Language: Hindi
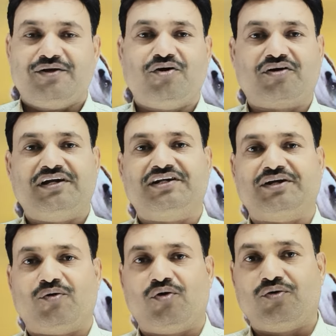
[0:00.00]
डॉग
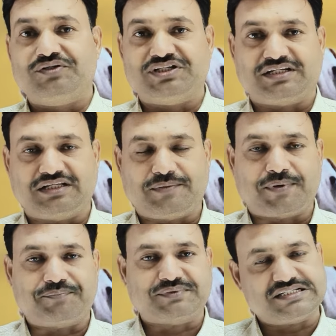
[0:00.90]
रिलेटेड ऑल ओवर जानकारियाँ
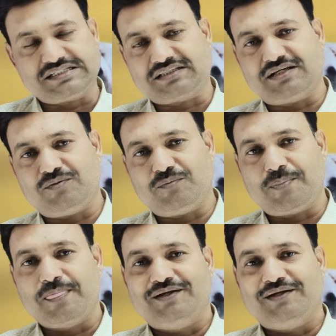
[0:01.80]
प्राप्त कर सकता हूँ